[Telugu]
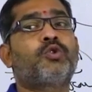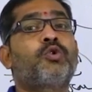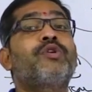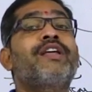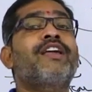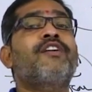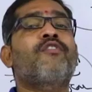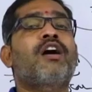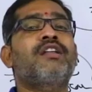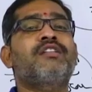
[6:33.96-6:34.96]

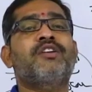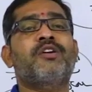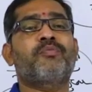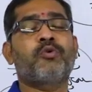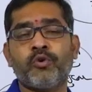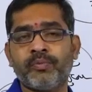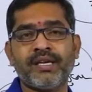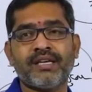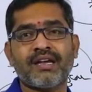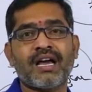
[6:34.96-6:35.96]
దున్నేవానిదే
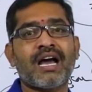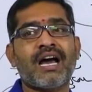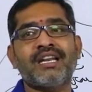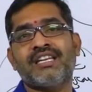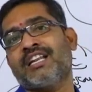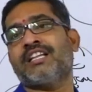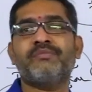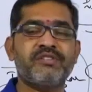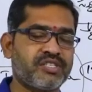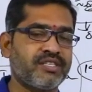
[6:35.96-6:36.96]
భూమి అనే
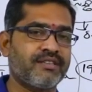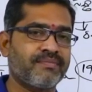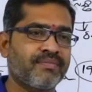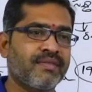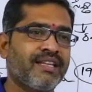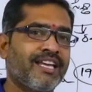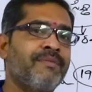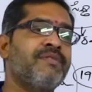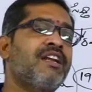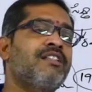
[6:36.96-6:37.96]
నినాదం ఇచ్చింది
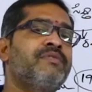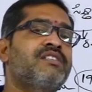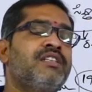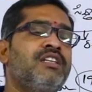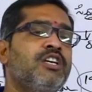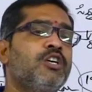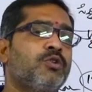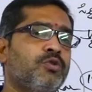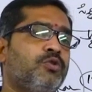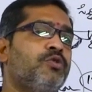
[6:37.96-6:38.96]
ఏం నినాదం ఇచ్చింది
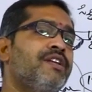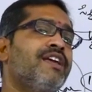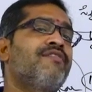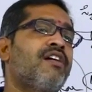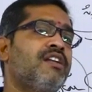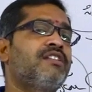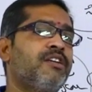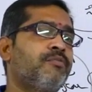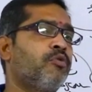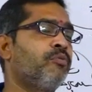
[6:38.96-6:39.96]

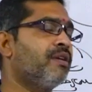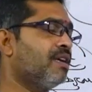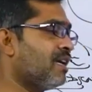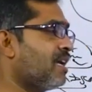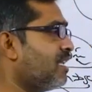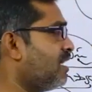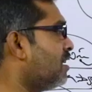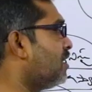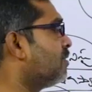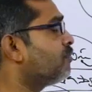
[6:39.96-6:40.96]
దున్నేవానిదే భూమి అనే
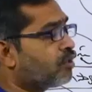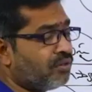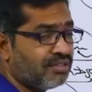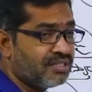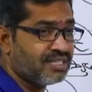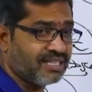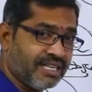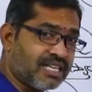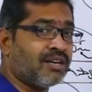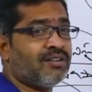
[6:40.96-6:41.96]
నినాదంతో
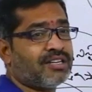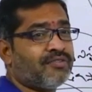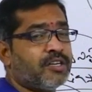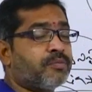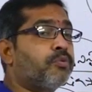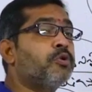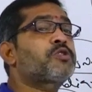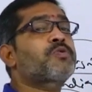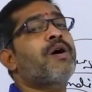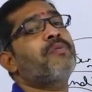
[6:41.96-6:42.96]
ఇక్కడ ఉన్నటువంటి
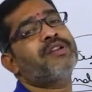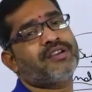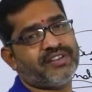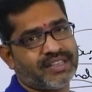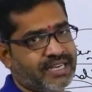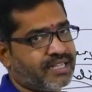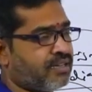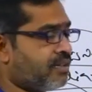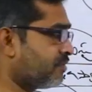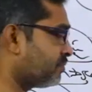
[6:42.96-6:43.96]
భూస్వాములకు
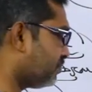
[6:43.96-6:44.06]
వ్యతిరేకంగా